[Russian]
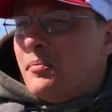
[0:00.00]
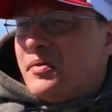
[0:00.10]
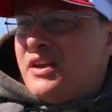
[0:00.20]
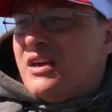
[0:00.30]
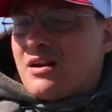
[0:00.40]

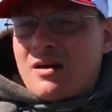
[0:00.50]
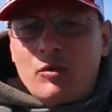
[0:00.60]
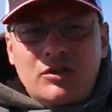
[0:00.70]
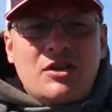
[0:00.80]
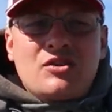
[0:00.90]
при
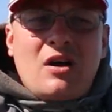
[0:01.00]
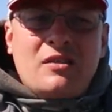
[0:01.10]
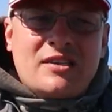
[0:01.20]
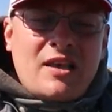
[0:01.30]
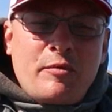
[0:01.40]
работе
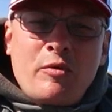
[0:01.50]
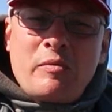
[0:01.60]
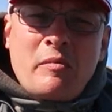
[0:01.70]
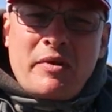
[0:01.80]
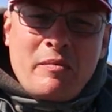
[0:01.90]
с
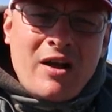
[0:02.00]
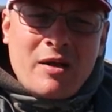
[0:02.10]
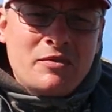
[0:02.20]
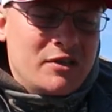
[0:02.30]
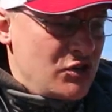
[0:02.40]
объемными
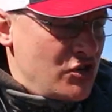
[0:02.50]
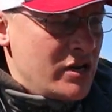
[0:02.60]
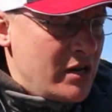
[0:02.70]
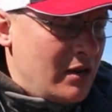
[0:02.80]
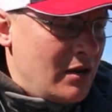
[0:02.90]
приманками на
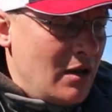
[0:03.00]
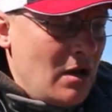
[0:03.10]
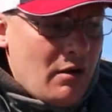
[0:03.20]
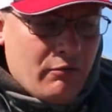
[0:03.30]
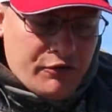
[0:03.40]
течение.
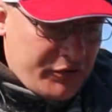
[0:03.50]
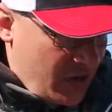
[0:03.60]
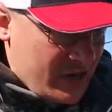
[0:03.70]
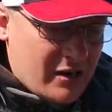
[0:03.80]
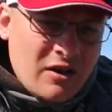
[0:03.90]

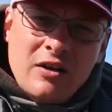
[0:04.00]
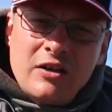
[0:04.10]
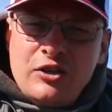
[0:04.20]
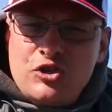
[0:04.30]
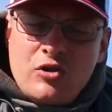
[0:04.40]
Во-вторых,
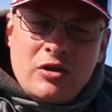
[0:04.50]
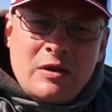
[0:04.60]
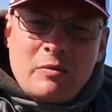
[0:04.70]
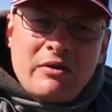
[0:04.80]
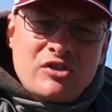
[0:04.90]
еще один
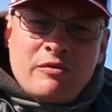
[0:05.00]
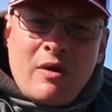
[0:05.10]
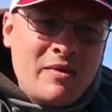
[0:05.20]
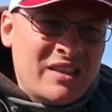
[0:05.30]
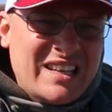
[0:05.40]
немаловажный
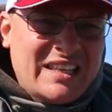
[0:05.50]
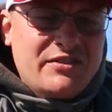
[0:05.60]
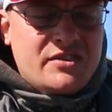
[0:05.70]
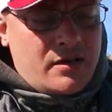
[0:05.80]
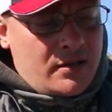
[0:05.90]
момент,
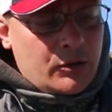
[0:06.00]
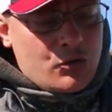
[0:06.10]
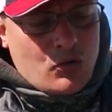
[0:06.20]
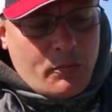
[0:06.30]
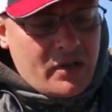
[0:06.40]
невзирая на то,
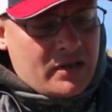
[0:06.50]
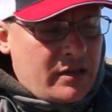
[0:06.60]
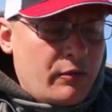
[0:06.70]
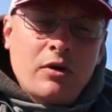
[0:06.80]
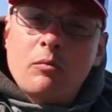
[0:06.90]
что палка
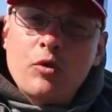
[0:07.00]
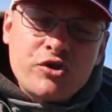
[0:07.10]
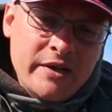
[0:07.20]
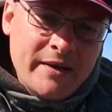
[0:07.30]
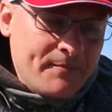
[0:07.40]
довольно
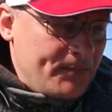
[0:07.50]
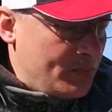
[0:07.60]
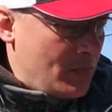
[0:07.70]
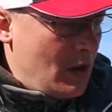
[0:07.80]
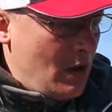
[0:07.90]
мощная,
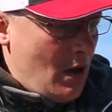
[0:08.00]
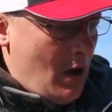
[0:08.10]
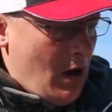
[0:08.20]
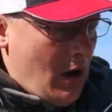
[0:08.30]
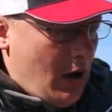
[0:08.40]

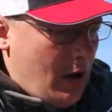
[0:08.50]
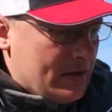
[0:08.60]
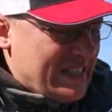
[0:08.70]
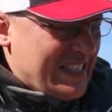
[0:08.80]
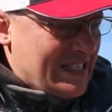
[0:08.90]

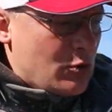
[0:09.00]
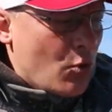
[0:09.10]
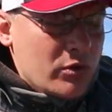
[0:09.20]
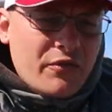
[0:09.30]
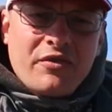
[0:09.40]
а,
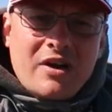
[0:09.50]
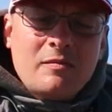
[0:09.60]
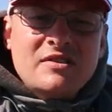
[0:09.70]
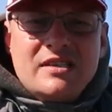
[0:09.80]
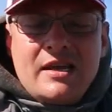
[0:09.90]
сходов
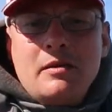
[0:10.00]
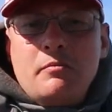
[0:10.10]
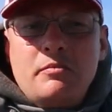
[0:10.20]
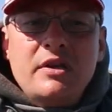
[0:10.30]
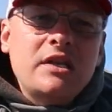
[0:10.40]
рыбы с ней
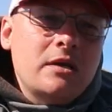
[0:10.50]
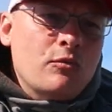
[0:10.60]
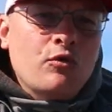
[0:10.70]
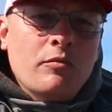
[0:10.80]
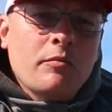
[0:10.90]
минимум.